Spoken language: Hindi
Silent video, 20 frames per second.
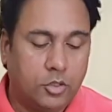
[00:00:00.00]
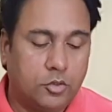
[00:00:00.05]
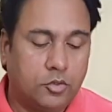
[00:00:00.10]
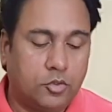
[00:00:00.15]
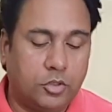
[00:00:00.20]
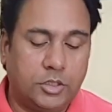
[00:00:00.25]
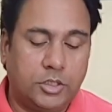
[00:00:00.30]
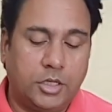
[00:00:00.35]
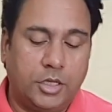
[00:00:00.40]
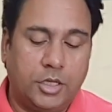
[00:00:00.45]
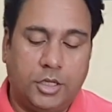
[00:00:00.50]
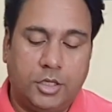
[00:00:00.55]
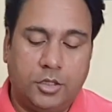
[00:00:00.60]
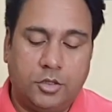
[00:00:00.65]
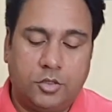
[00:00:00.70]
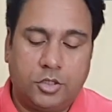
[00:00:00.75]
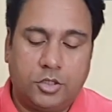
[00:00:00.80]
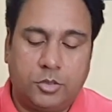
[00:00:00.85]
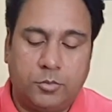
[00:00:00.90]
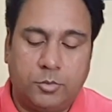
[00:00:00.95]
तो ये एक
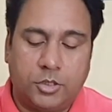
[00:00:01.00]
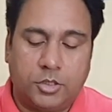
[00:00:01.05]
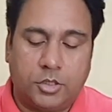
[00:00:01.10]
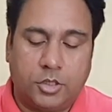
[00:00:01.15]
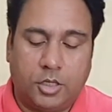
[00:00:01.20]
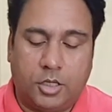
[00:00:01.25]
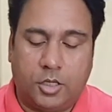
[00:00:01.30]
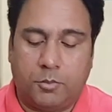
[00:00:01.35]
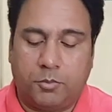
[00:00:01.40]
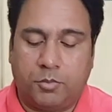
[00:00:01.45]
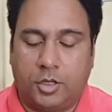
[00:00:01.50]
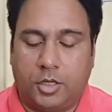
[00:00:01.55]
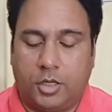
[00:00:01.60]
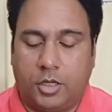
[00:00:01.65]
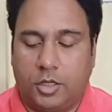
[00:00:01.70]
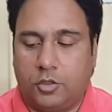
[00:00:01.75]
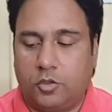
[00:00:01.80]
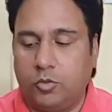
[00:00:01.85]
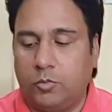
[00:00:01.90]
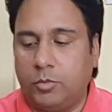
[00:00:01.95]
दृष्टि में था आपका
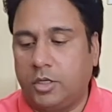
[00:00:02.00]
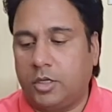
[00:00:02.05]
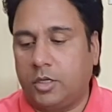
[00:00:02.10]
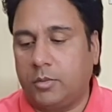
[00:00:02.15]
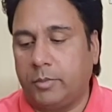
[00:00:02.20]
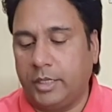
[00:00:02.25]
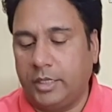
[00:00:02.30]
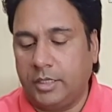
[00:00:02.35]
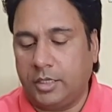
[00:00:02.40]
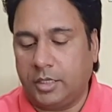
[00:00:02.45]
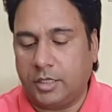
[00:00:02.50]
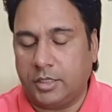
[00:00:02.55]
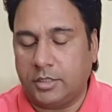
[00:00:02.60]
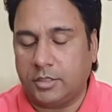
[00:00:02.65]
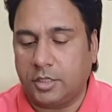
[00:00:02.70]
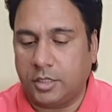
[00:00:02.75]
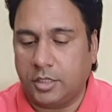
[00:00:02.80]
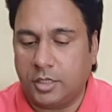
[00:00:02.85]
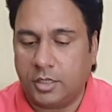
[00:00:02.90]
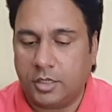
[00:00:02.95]
अक्टूबर का महीना
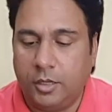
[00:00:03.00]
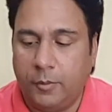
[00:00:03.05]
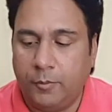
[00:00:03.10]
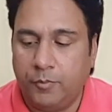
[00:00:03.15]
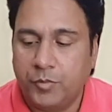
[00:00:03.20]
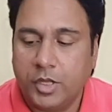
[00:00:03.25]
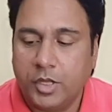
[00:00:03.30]
कैसा रहेगा